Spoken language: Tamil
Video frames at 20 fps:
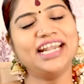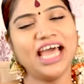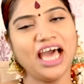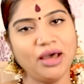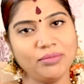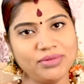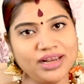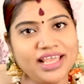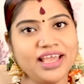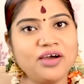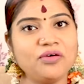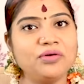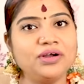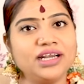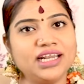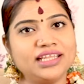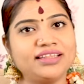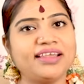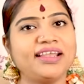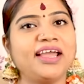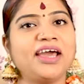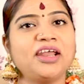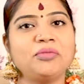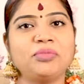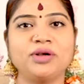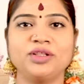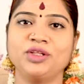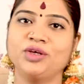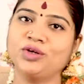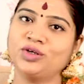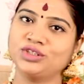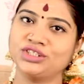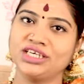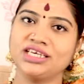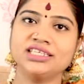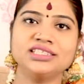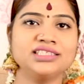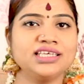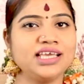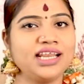நாமளே அவங்கள தயார்படுத்திக்கிறோம்
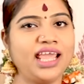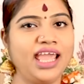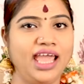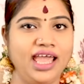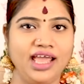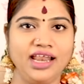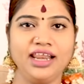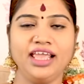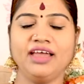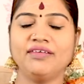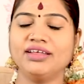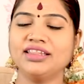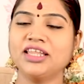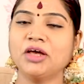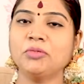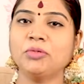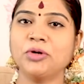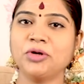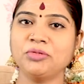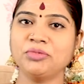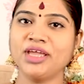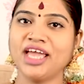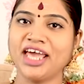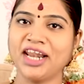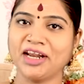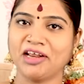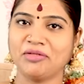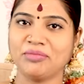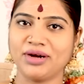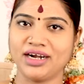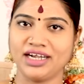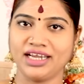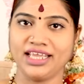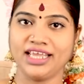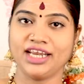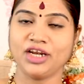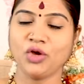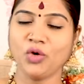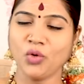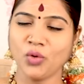சரி சரி நீங்கள் வந்தால் பொறுமையாக இருக்க
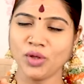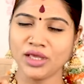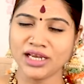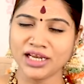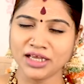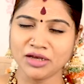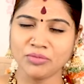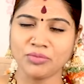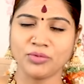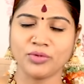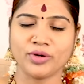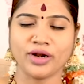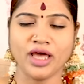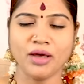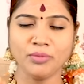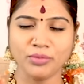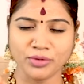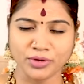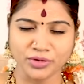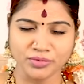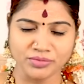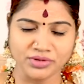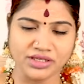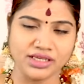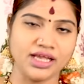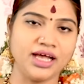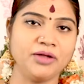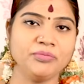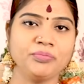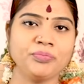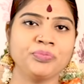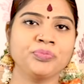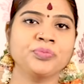மாட்டீங்கன்னு கோயிலுக்கு போனால் பொறுமையாக